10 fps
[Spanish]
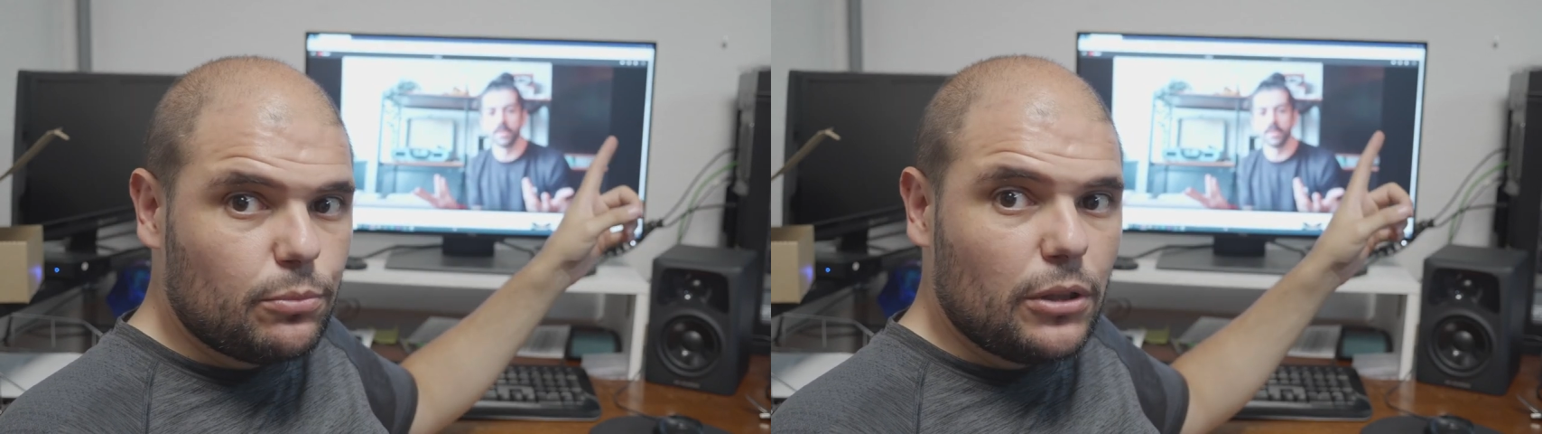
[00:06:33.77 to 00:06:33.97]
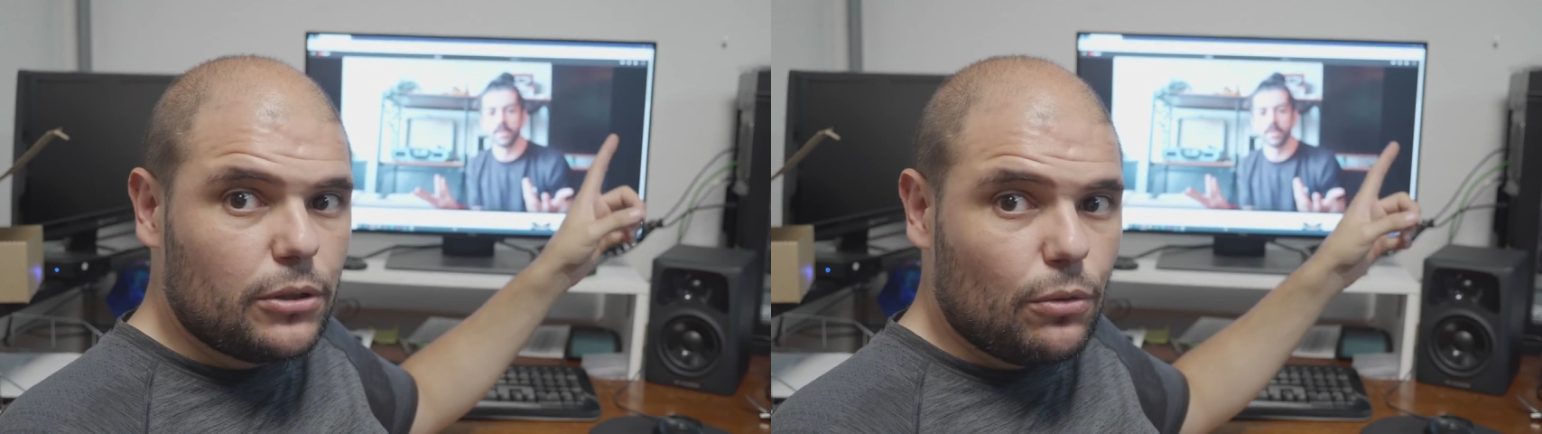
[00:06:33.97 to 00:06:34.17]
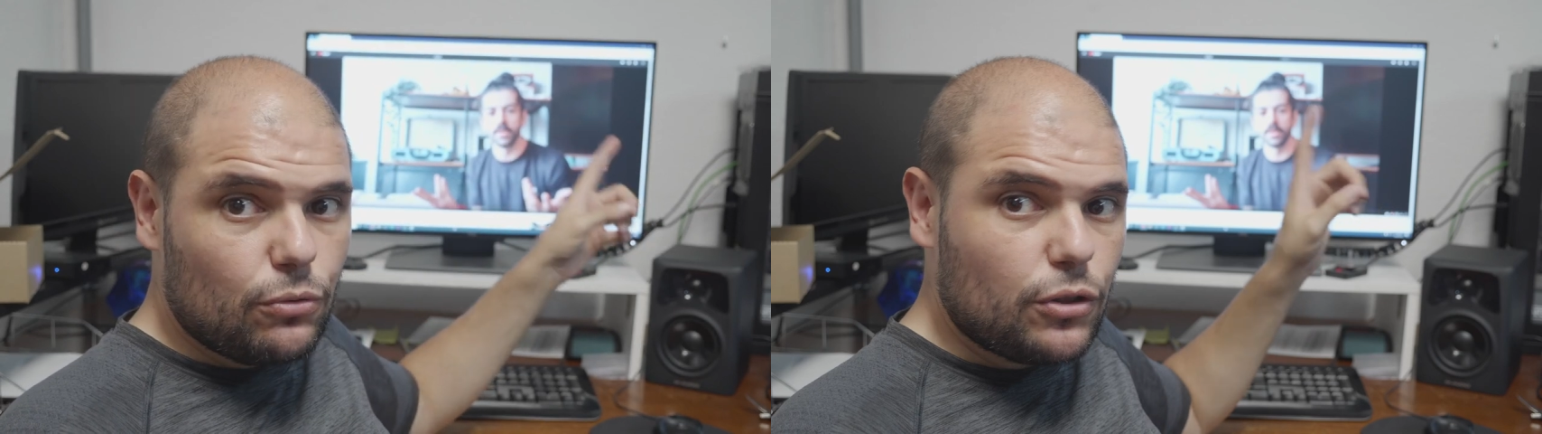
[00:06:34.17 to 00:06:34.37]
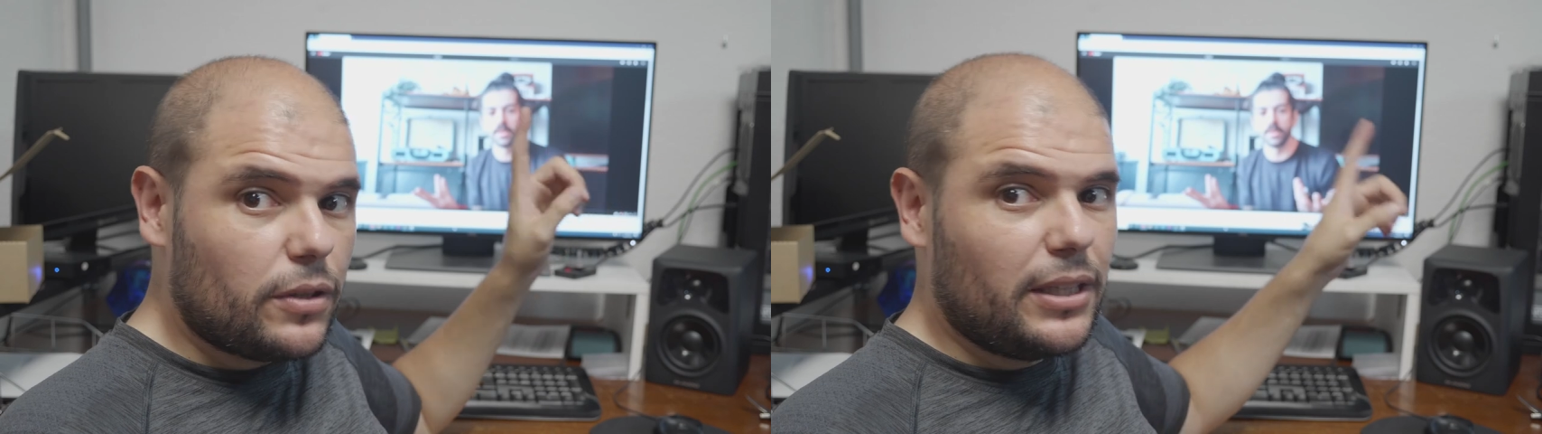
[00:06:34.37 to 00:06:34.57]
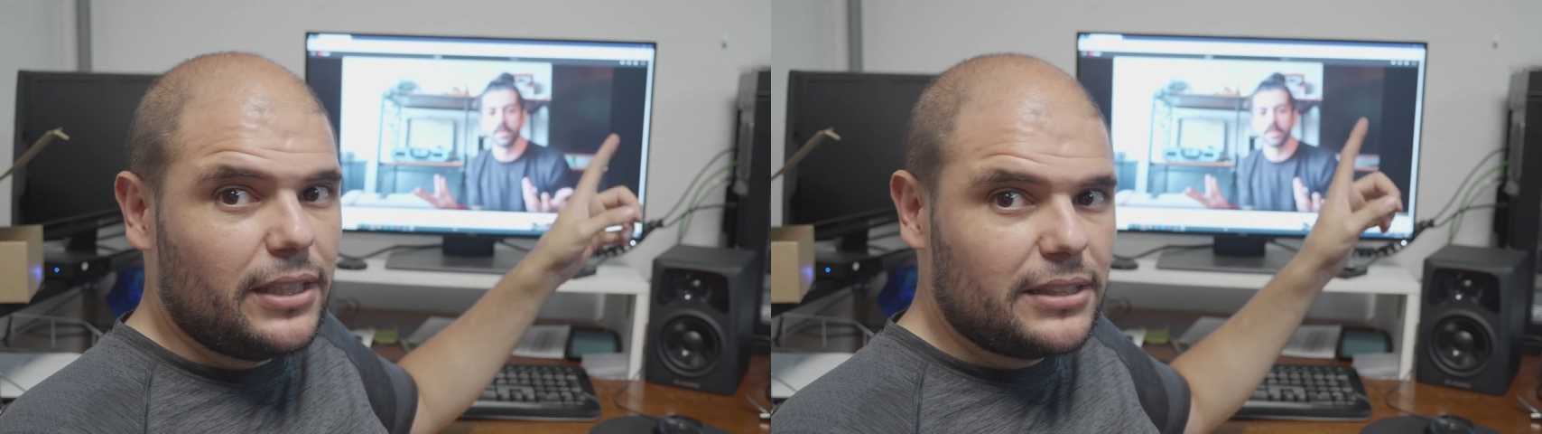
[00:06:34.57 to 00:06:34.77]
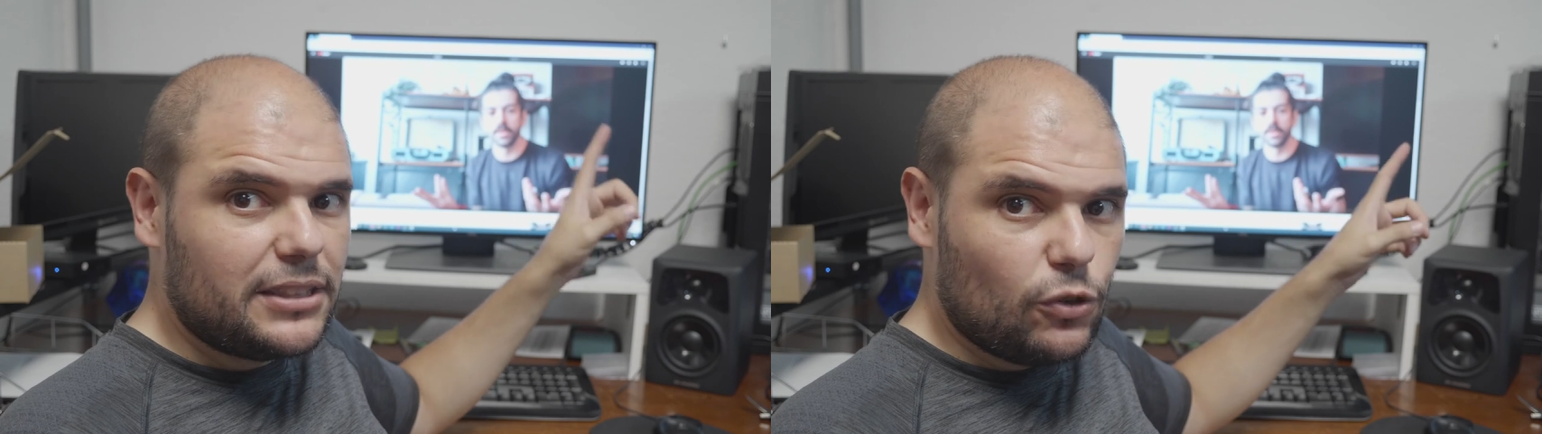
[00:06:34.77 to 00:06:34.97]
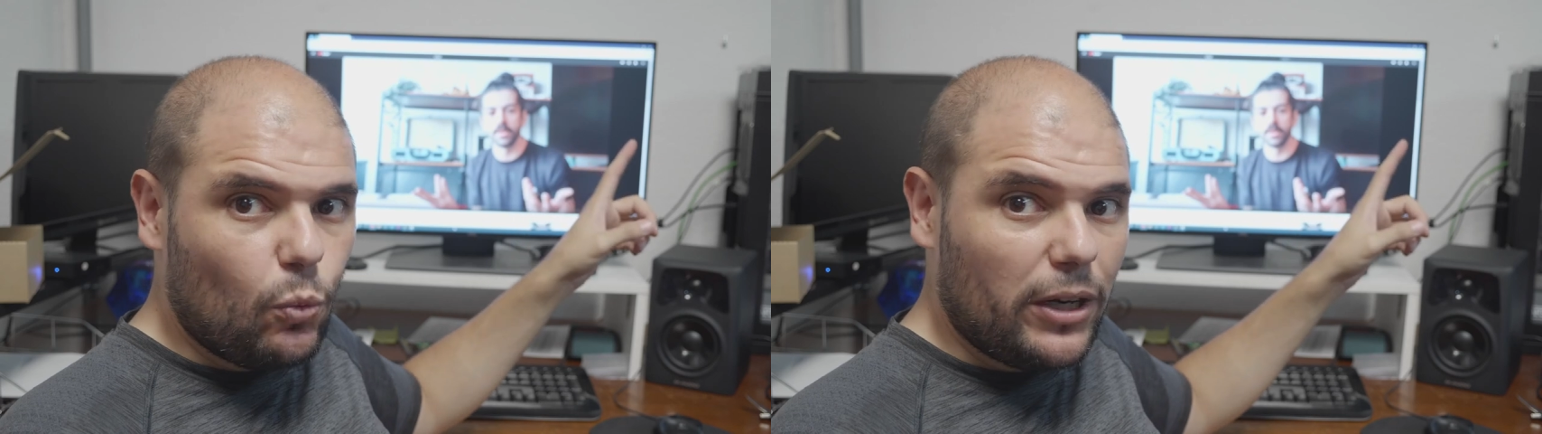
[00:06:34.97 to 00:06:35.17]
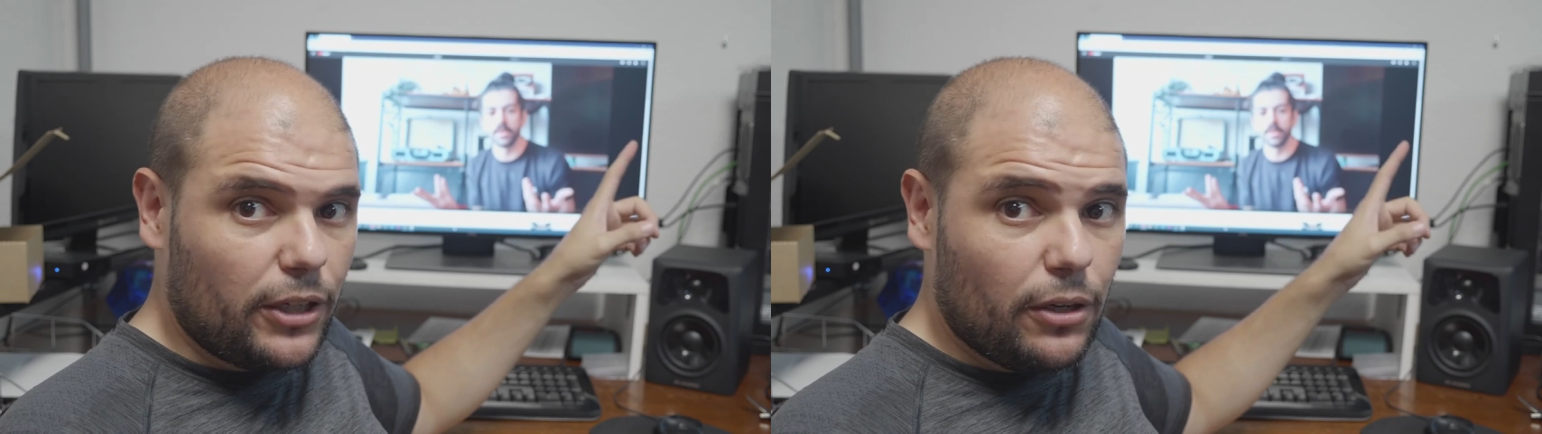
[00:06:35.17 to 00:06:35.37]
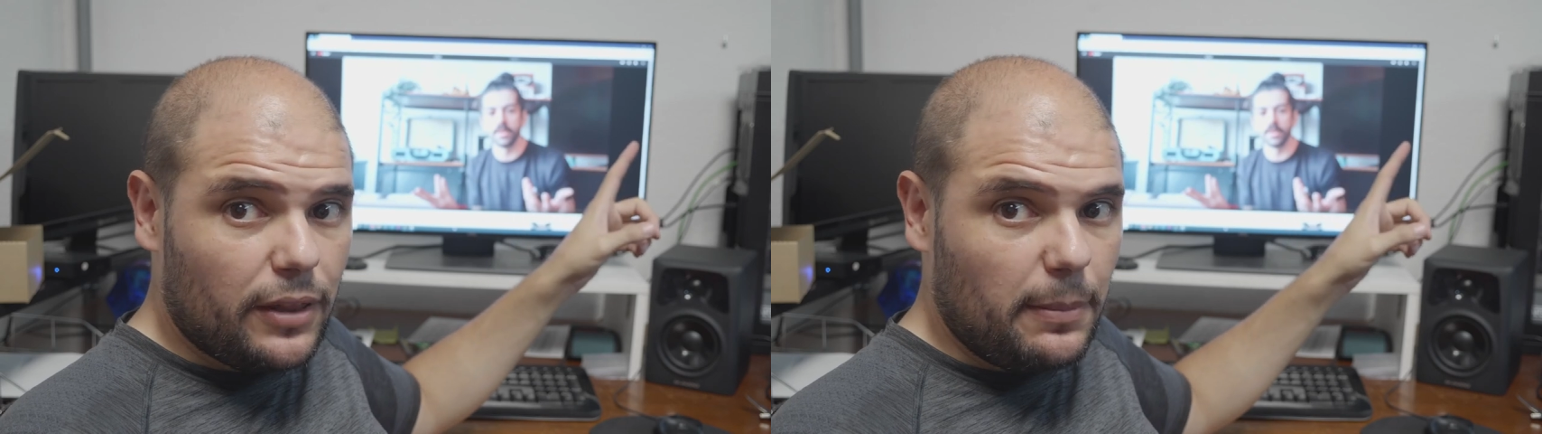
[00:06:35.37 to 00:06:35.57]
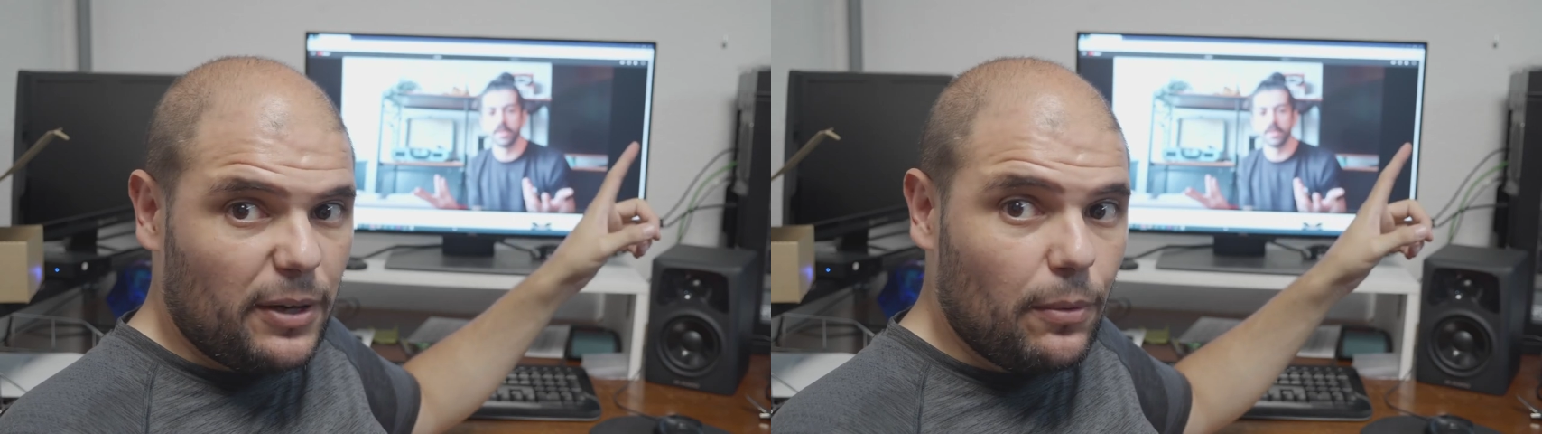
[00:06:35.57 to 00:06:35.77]
vuelto un social justice warrior
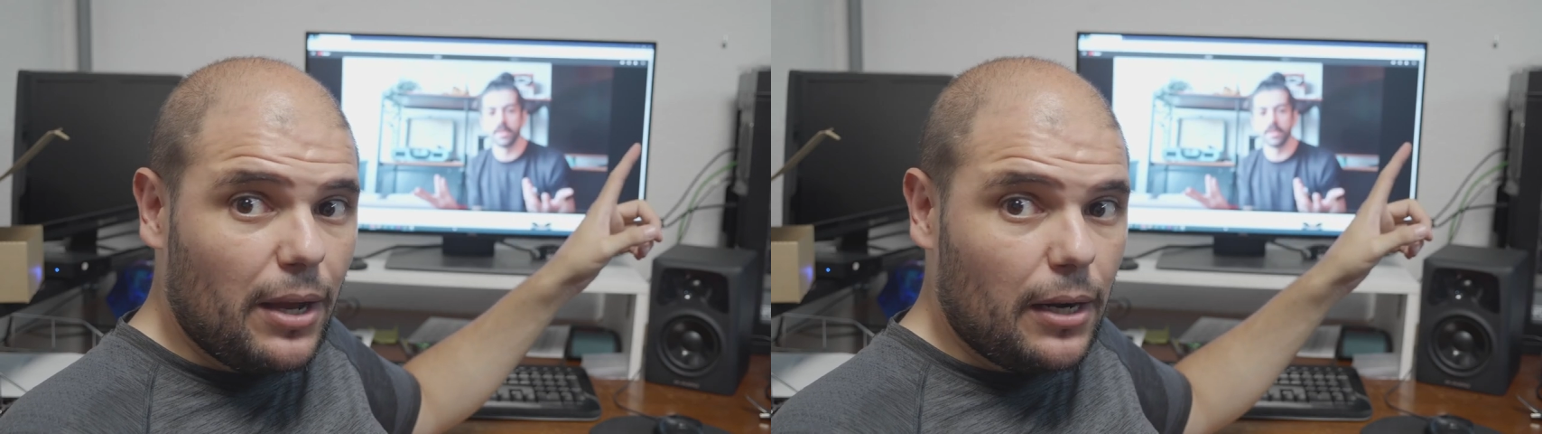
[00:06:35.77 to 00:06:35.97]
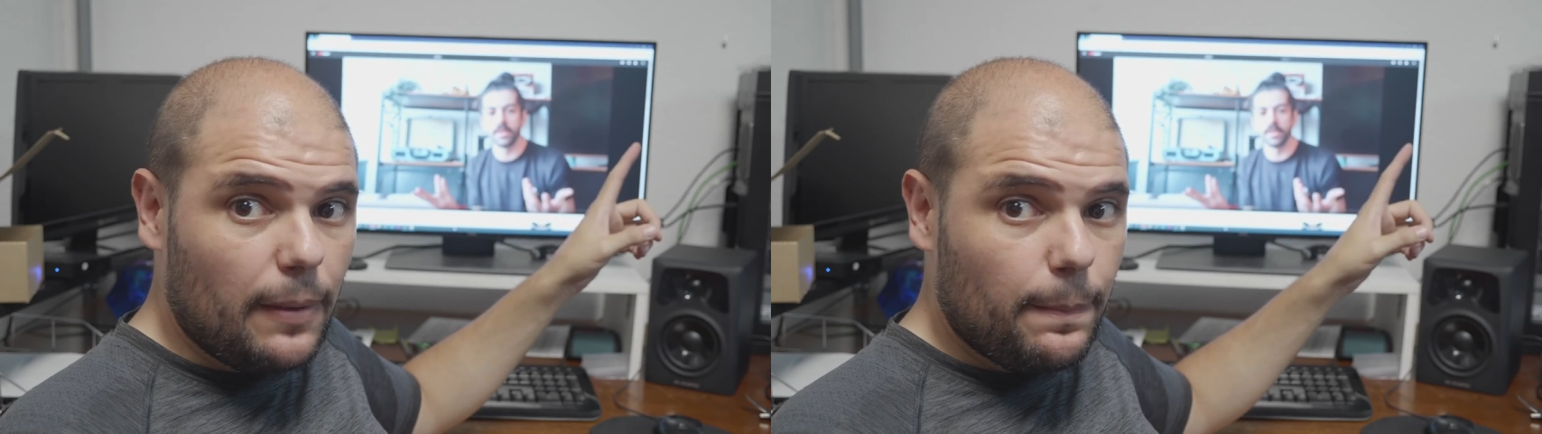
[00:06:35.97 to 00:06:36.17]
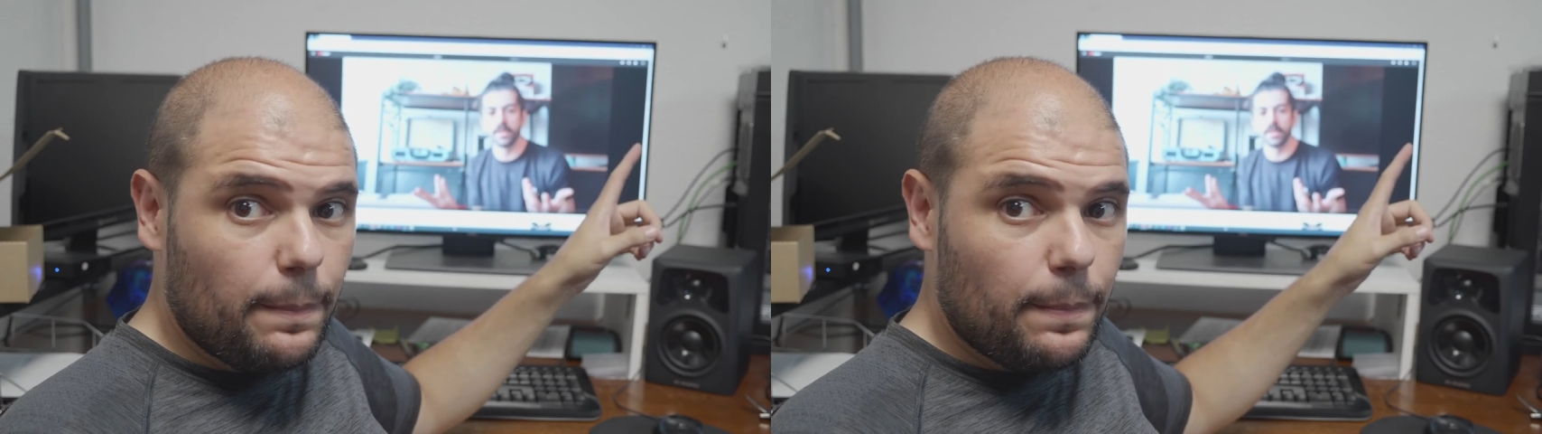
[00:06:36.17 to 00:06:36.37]
de manual.